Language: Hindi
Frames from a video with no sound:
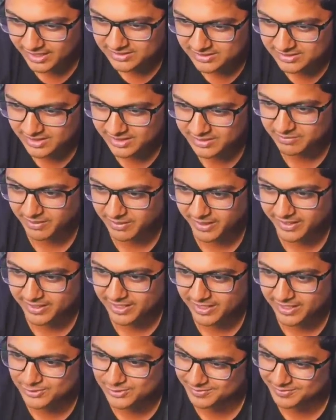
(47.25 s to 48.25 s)
सेठ भाई का
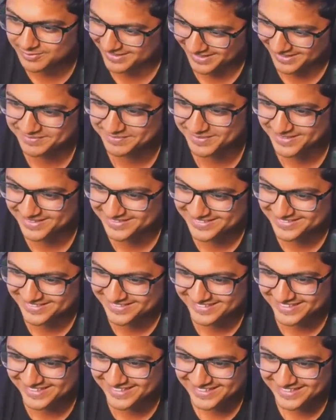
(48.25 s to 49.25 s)
जो मैं नहीं पढ़ सकता
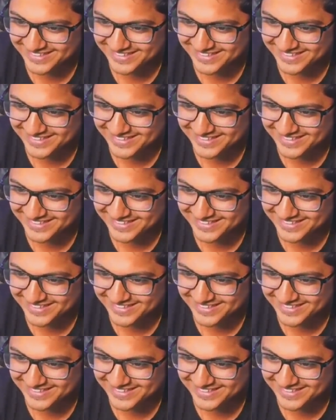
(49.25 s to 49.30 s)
